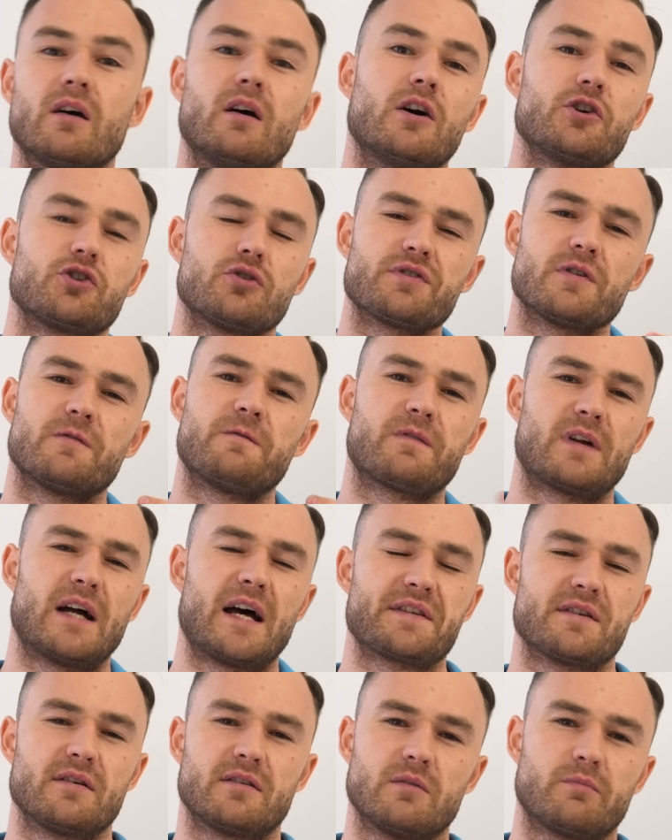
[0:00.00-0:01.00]
э, что за
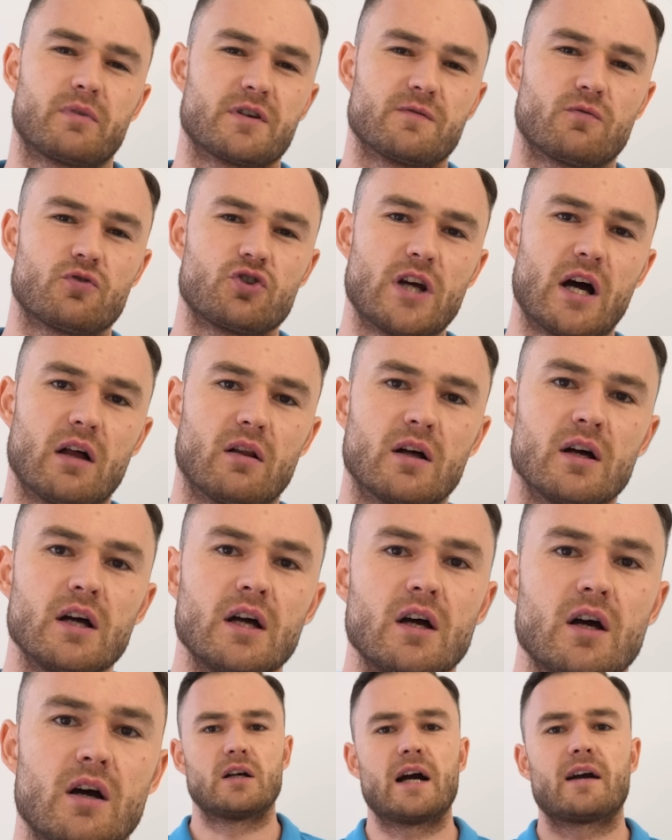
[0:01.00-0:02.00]
фраза это прозвучала,
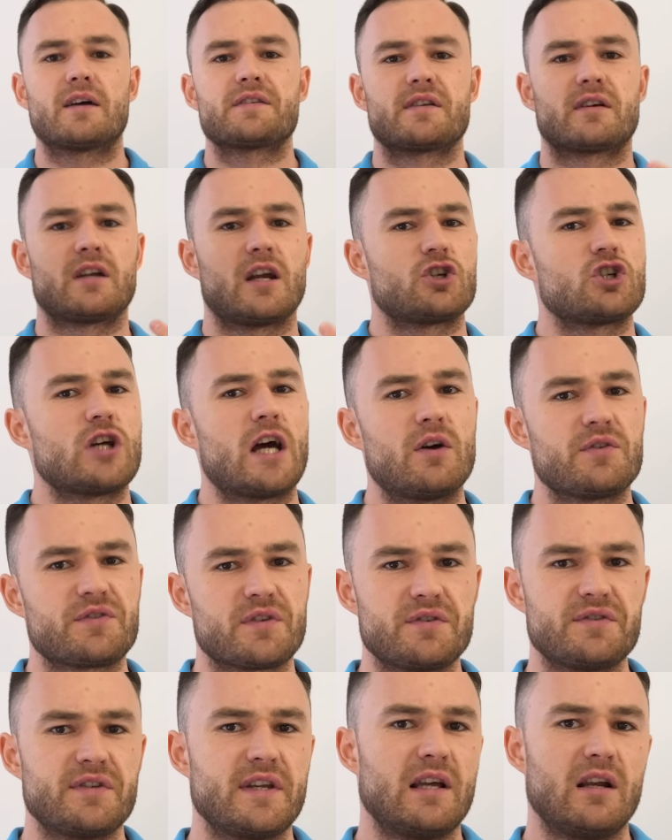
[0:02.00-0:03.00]
как
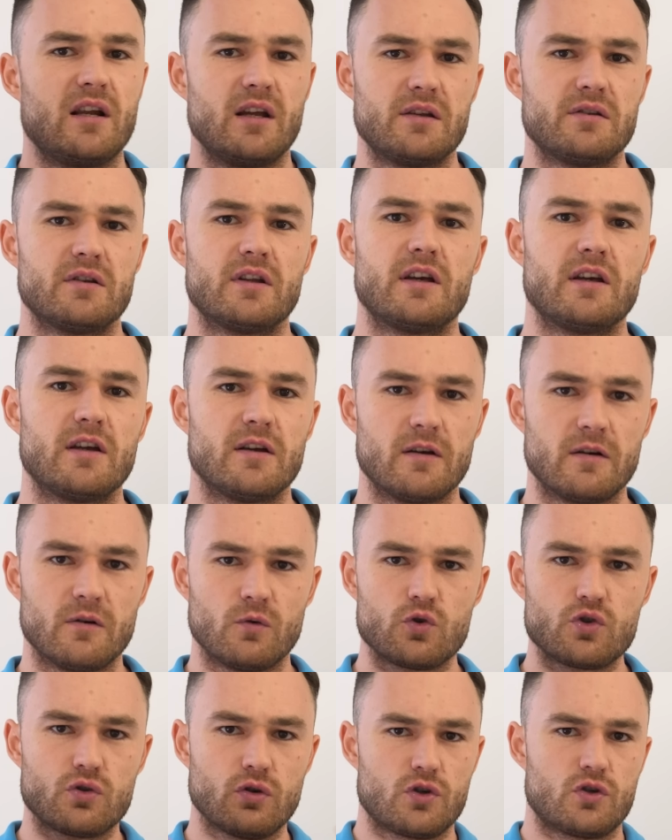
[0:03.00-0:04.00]
сокращаются те или иные
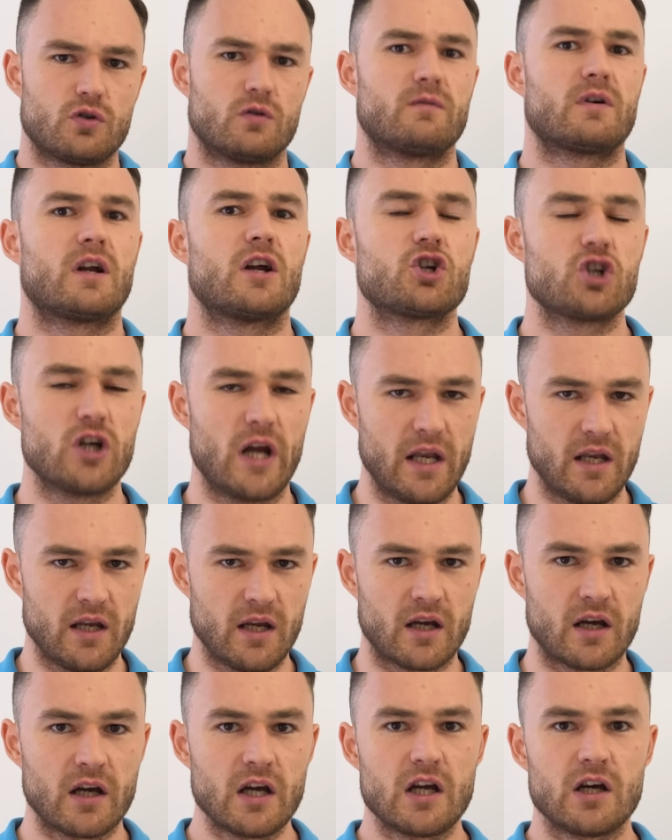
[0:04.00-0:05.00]
устойчивые
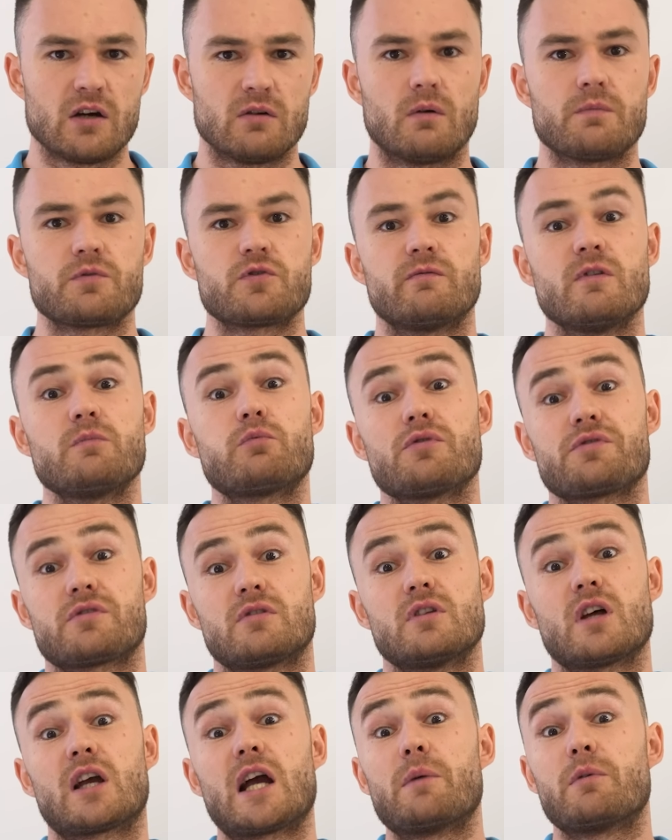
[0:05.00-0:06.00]
выражения. В общем, вы
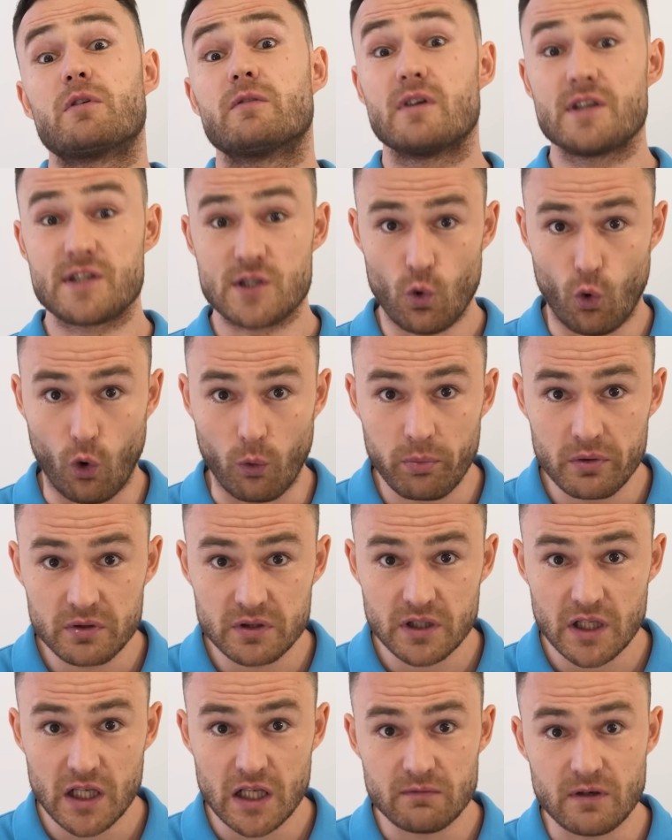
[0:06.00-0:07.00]
просто накапливаете
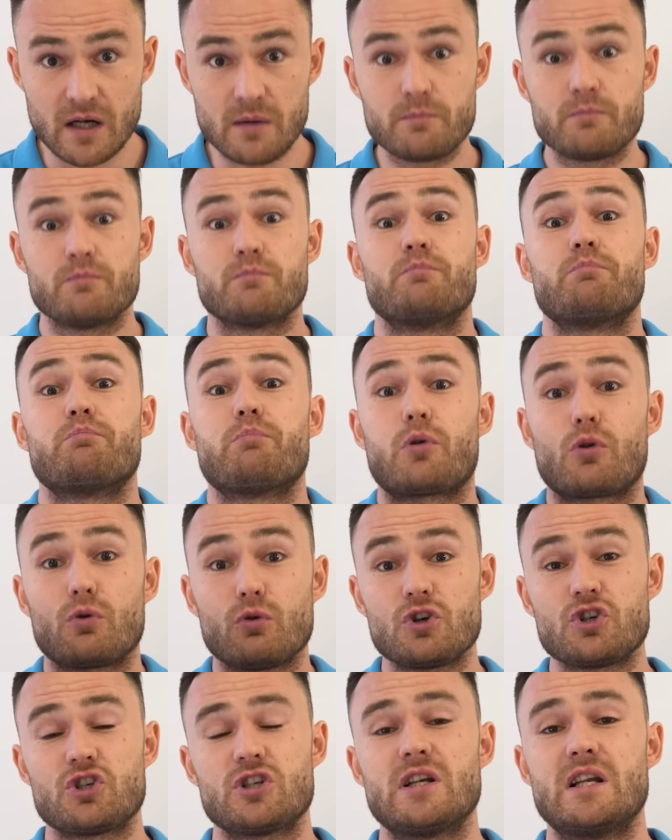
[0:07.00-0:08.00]
опыт, и вам
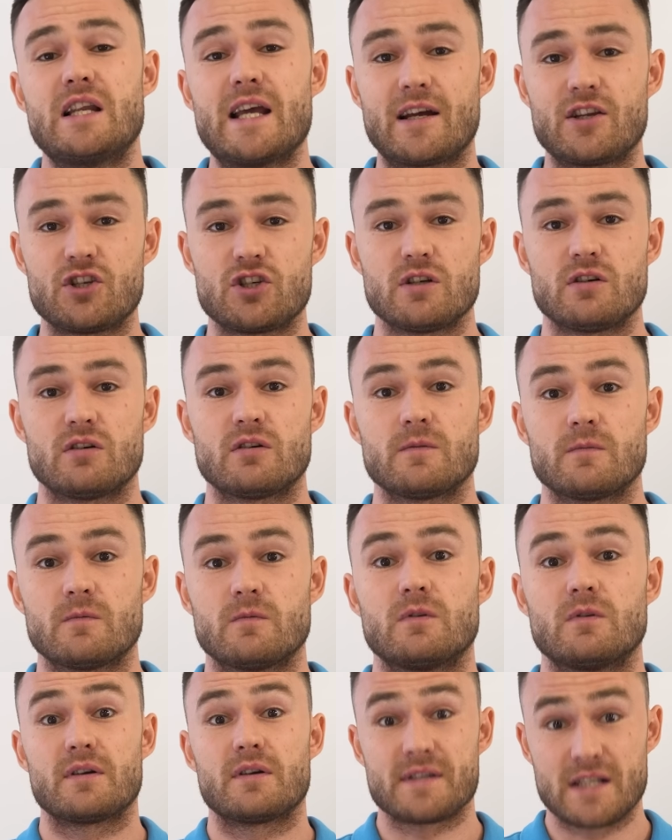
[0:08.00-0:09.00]
проще, легче
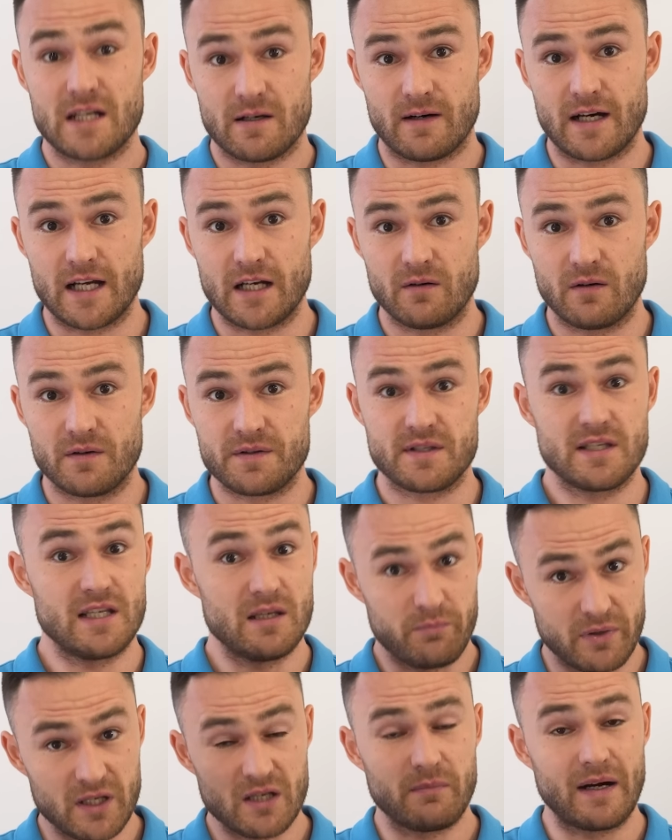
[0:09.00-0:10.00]
разговаривать
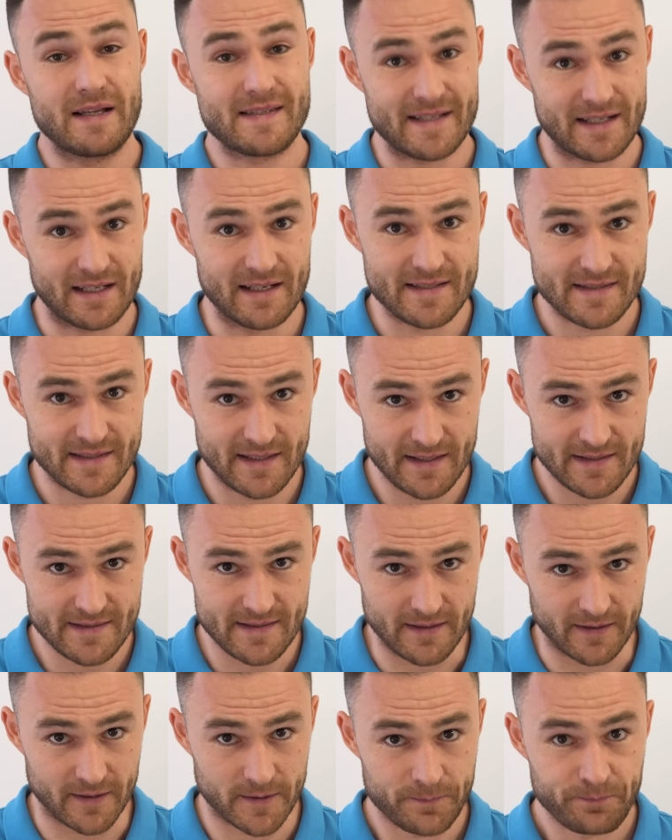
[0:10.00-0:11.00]
и понимать английский
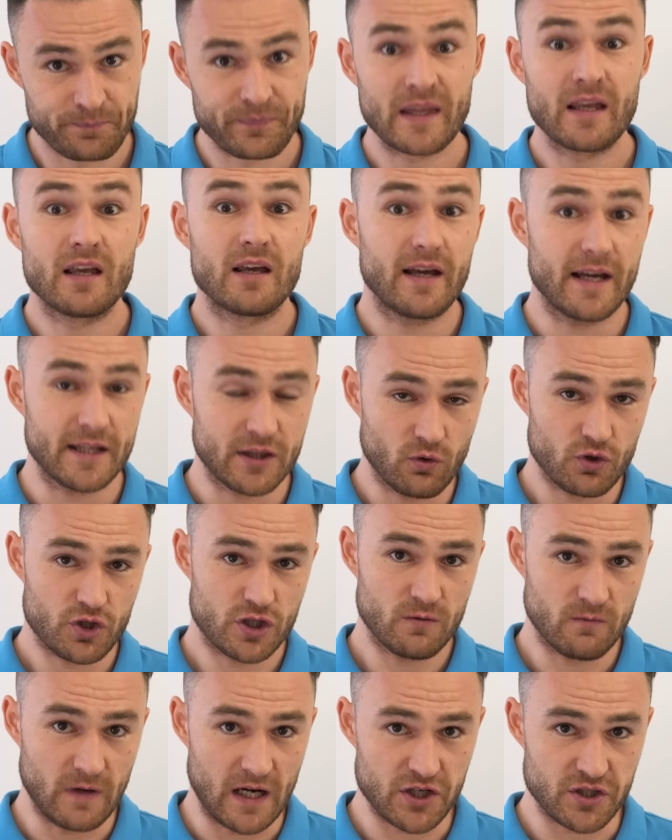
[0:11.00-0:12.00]
язык. Это
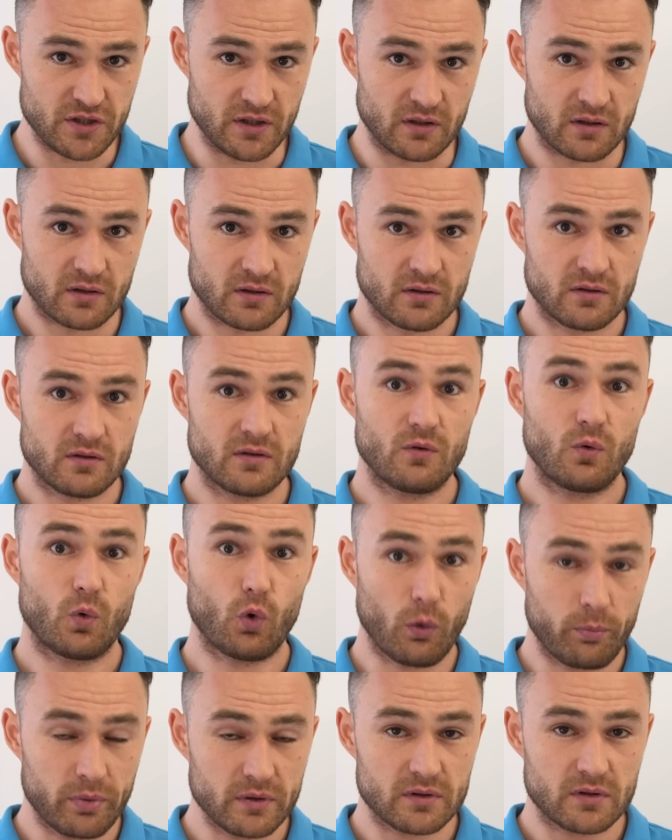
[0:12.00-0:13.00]
очень важно.
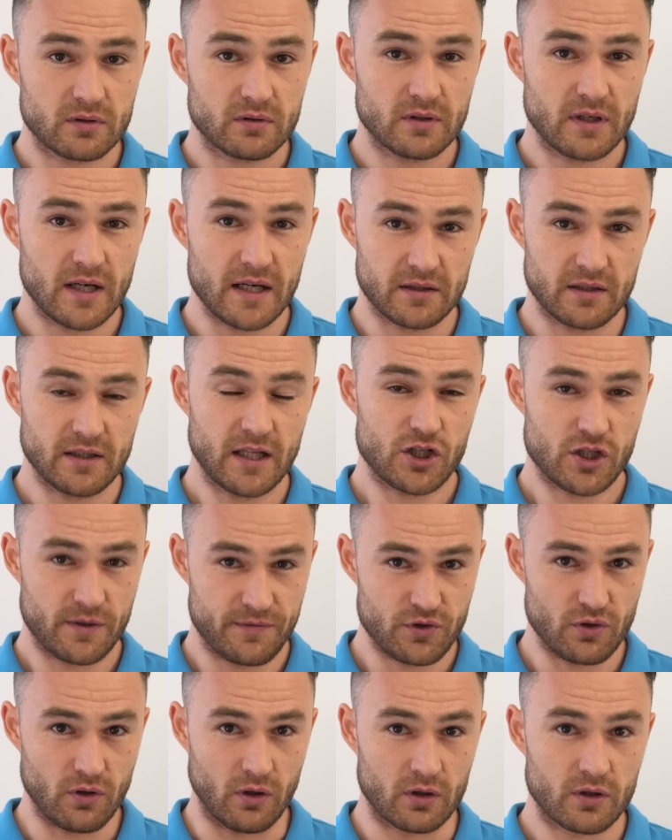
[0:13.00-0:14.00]
Опыт – это наше
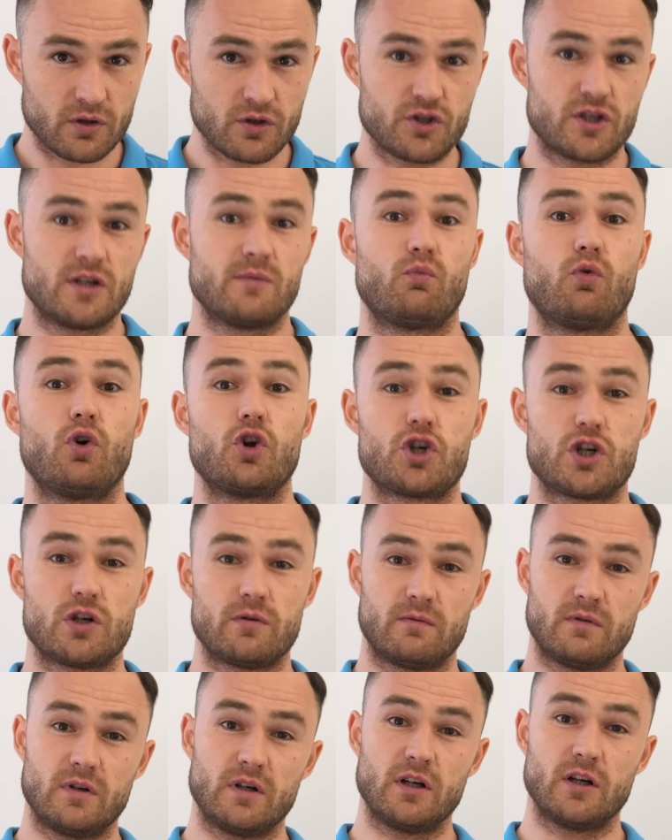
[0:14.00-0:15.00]
все. Чем больше
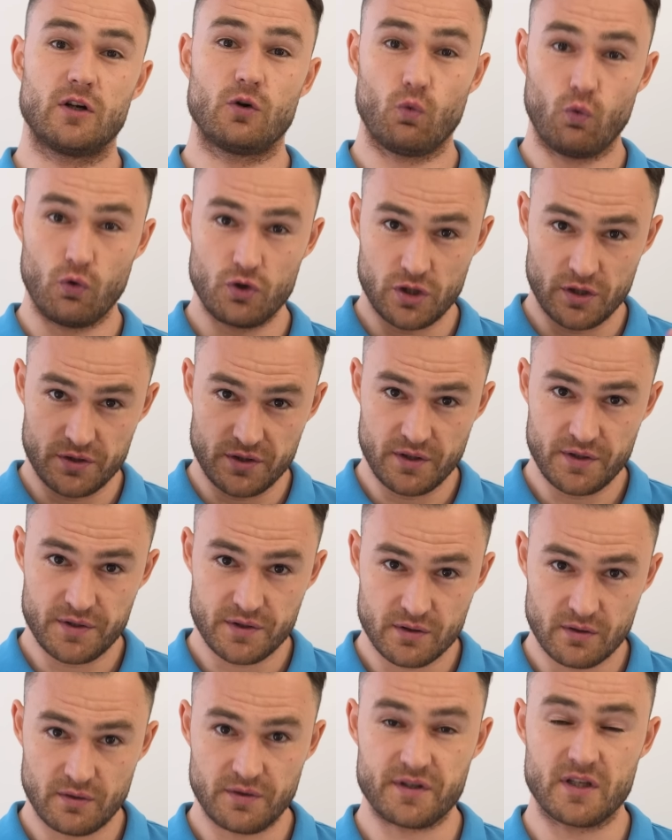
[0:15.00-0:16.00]
вы
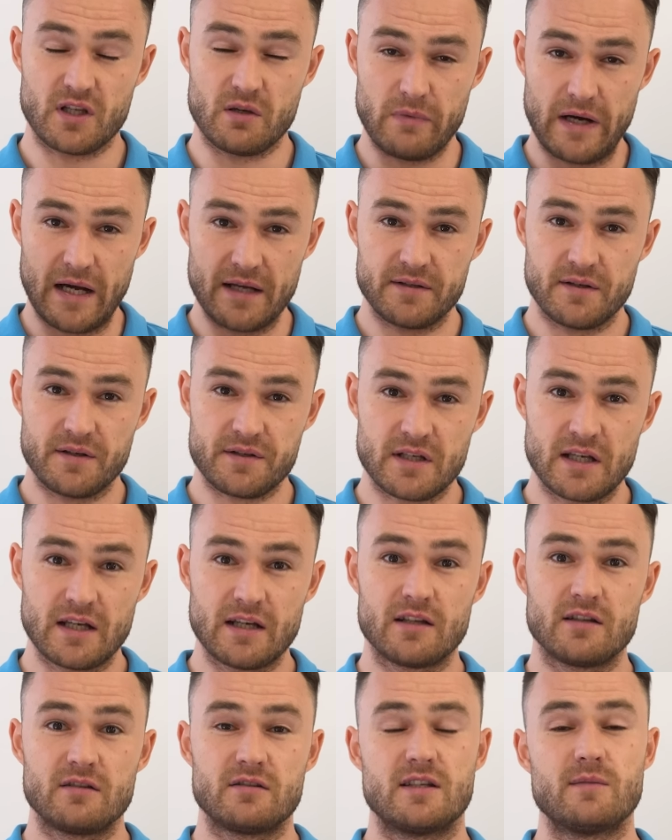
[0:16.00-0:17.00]
учитесь, занимаетесь,
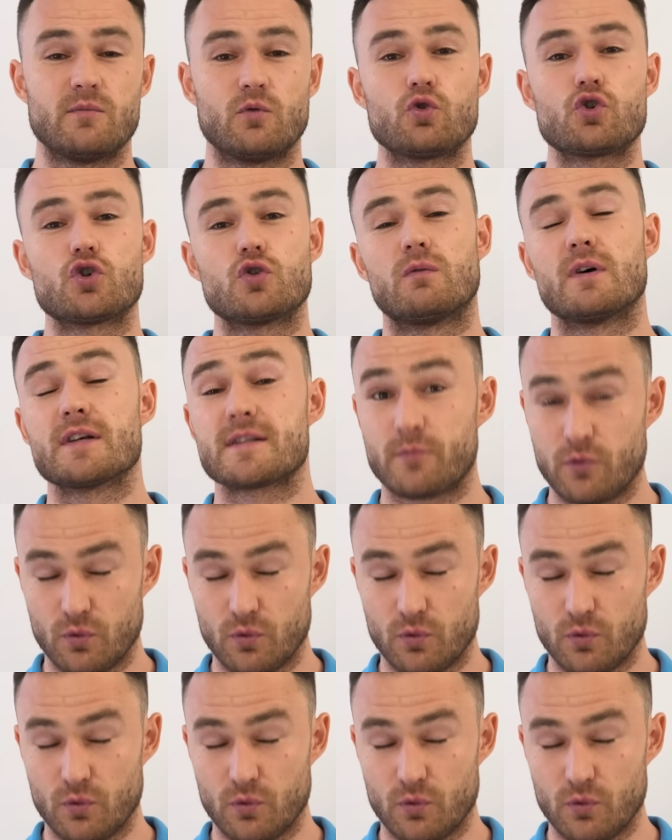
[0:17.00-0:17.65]
тем лучше у вас